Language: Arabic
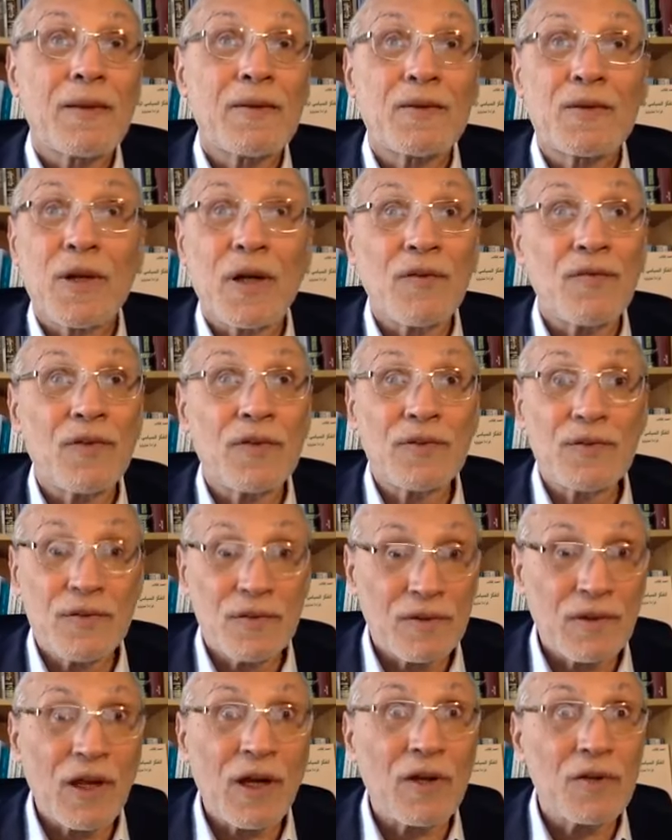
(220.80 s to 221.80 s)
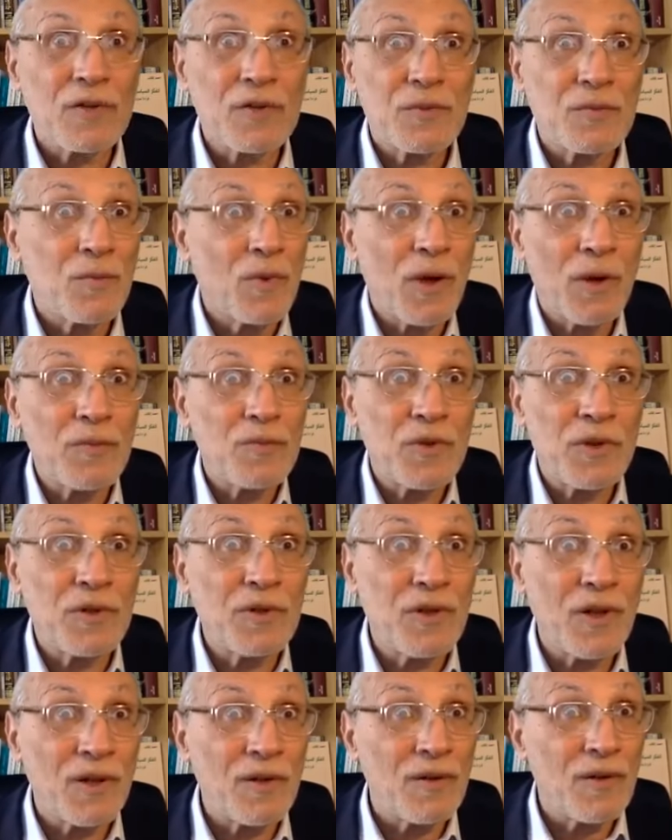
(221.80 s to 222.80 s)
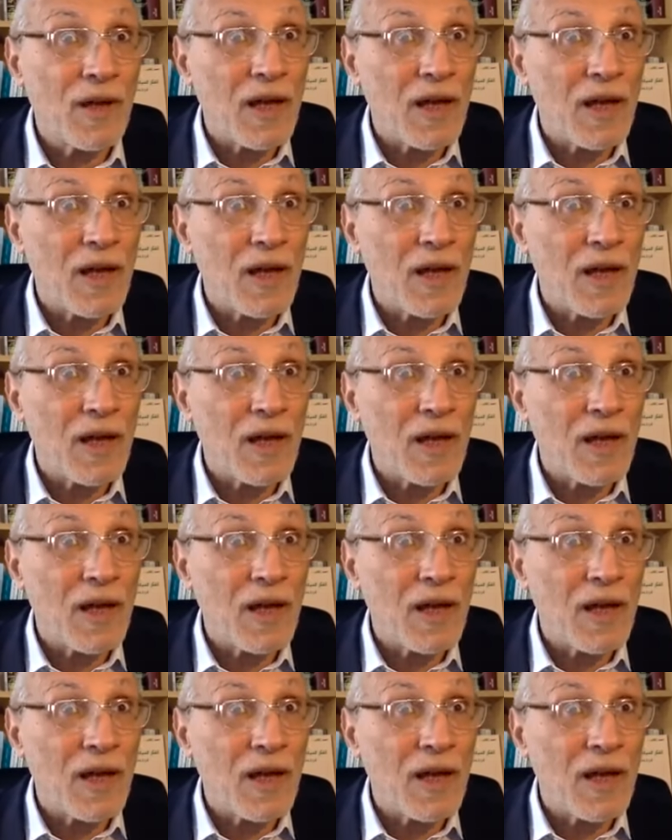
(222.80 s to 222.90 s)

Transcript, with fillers: صار في طقس مهم جدا